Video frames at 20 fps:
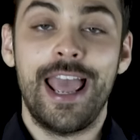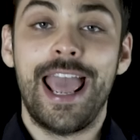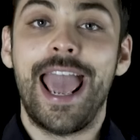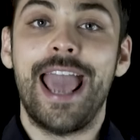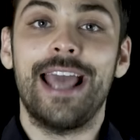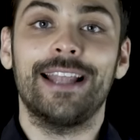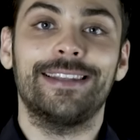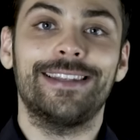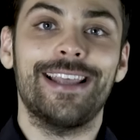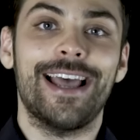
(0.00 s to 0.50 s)

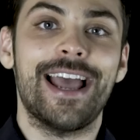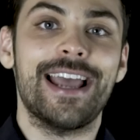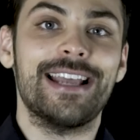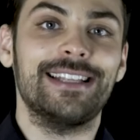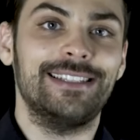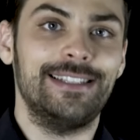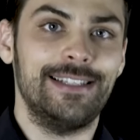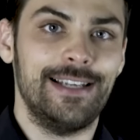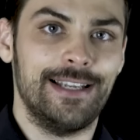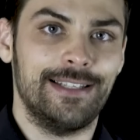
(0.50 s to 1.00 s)
Это
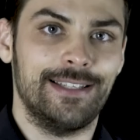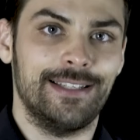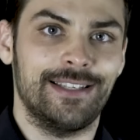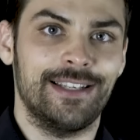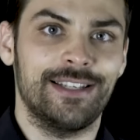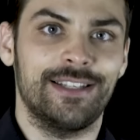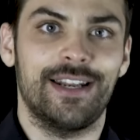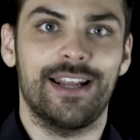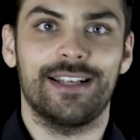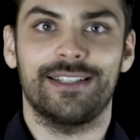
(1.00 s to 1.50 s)
10
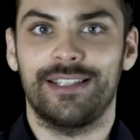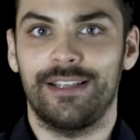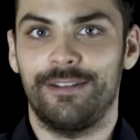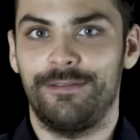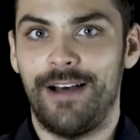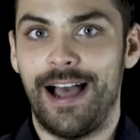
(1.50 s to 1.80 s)
интересных